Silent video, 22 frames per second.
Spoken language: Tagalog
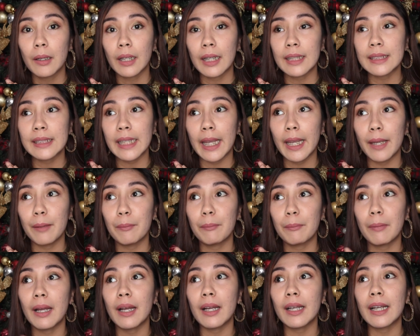Kasi
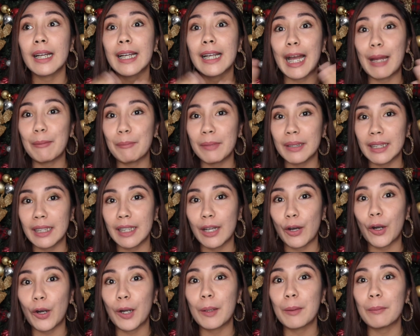magagamit
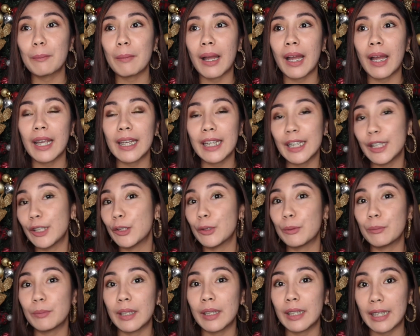nila or
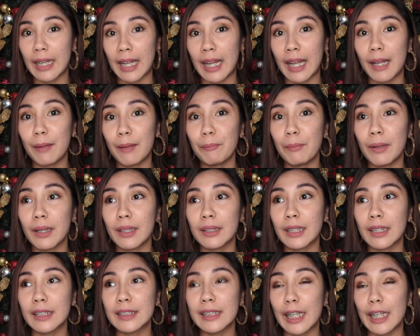maiinom nila pag
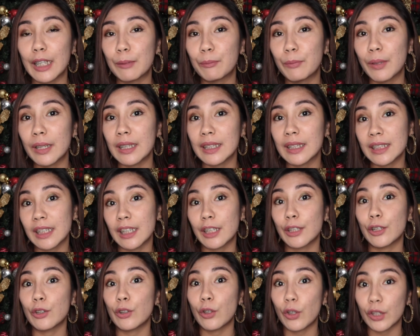nag-celebrate na sila
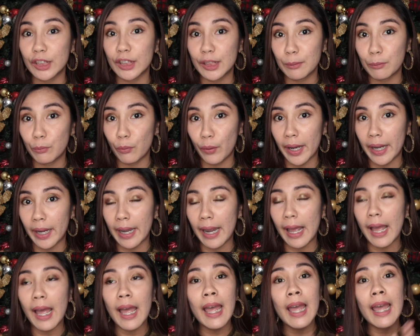ng Noche
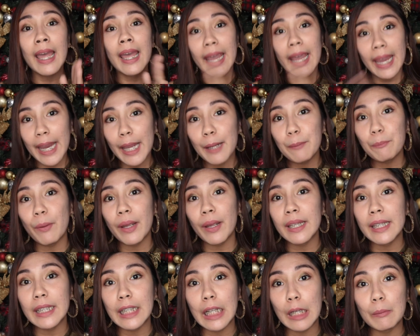Buena. And
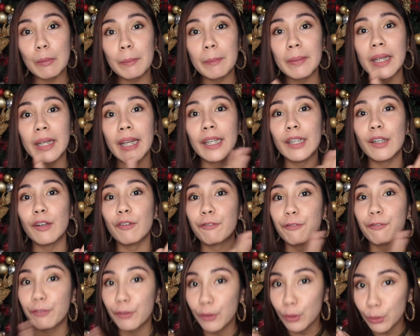pwede kang mabigay ng
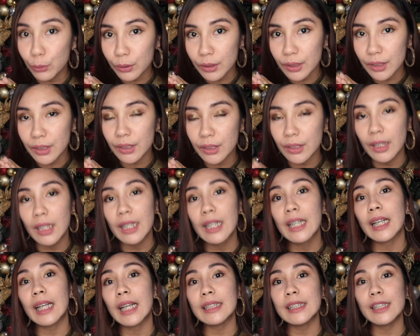fruits.
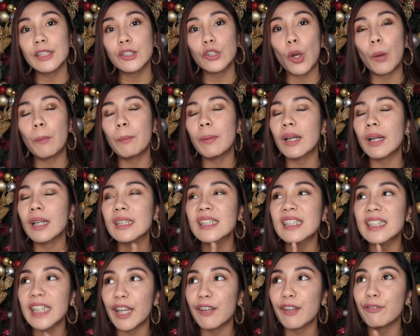Kasi sobrang
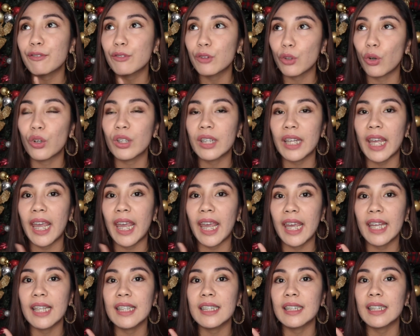safe nun
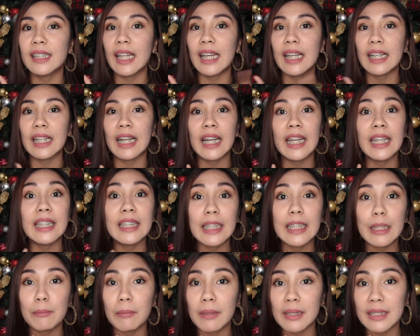and talagang
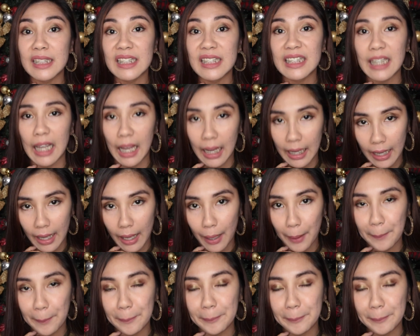hindi masasayang.